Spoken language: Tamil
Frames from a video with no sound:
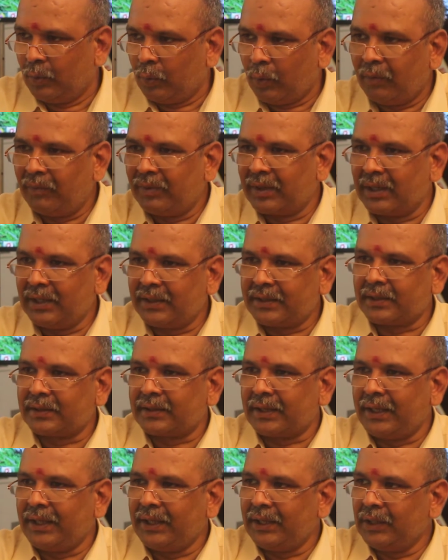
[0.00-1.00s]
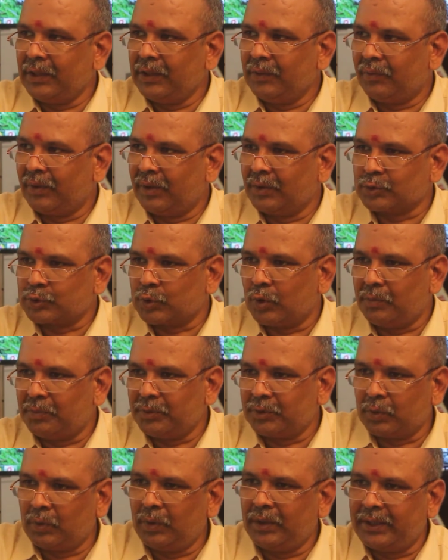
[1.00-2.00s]
ஒவ்வொரு லிட்டர் தண்ணிக்கும் இவ்வளவு சோப்பு
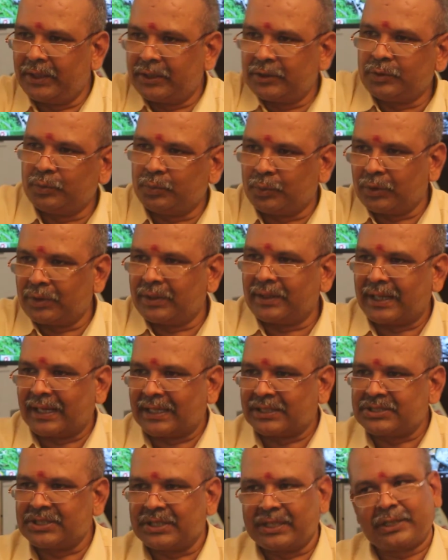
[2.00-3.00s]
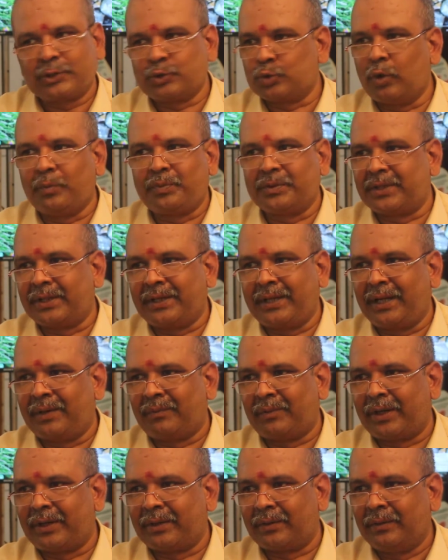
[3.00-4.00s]
தூளை எடுத்து போட்டு கரைச்சிங்கன்னா சோப்பு
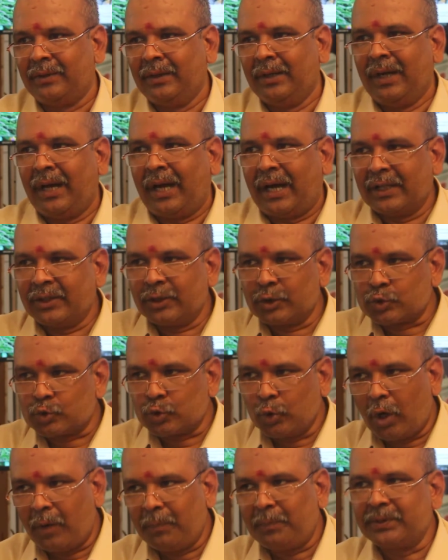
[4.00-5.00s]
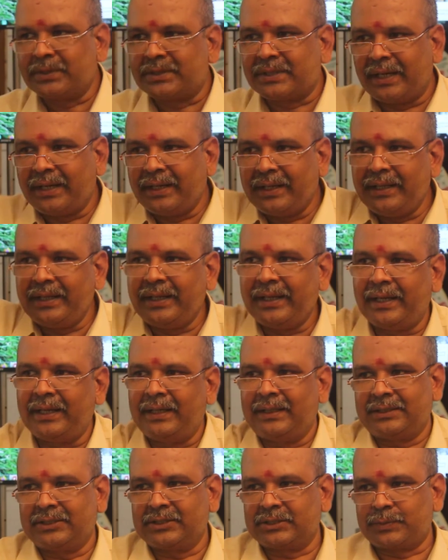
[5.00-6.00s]
தண்ணியாக மாறிடும் அந்த சோப்பு தண்ணியை
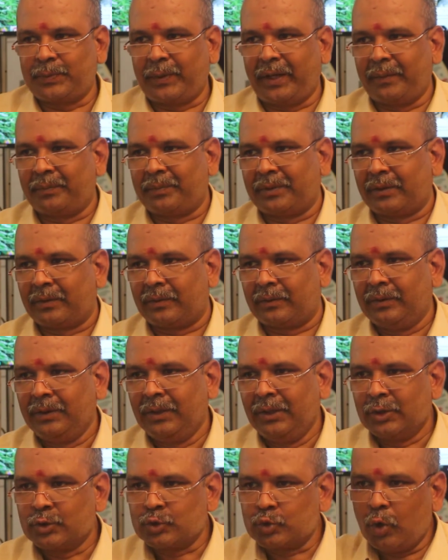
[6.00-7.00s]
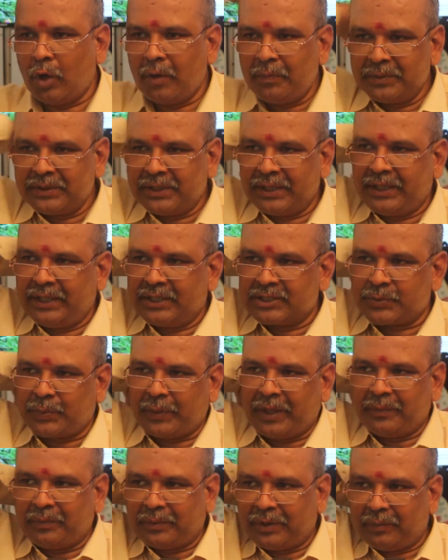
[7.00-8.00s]
ஸ்ப்ரே பண்ணணும் சோப்பு தண்ணியை
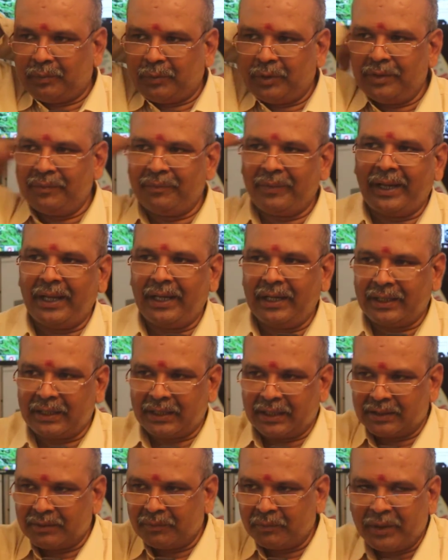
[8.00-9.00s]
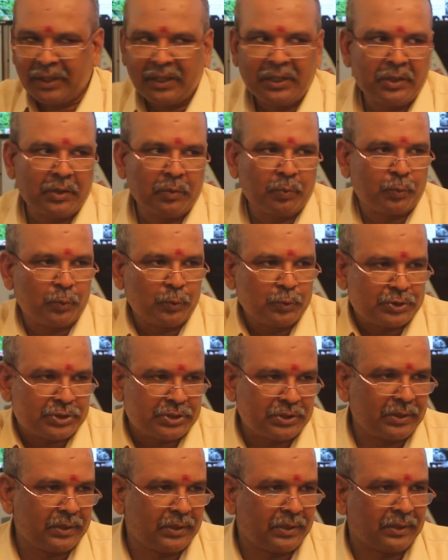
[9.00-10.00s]
ஸ்ப்ரே பண்ணும்போது மேலே இருக்க அந்த மெழுகு
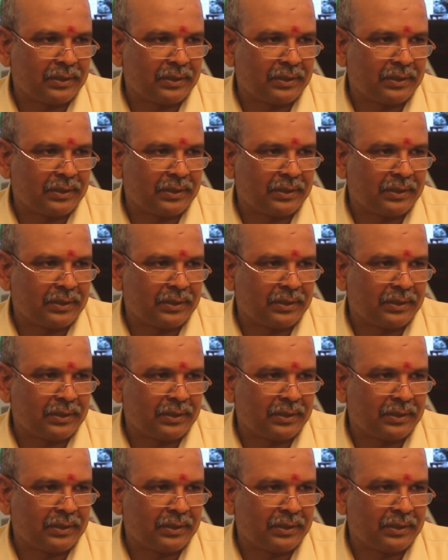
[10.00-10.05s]
பூச்சி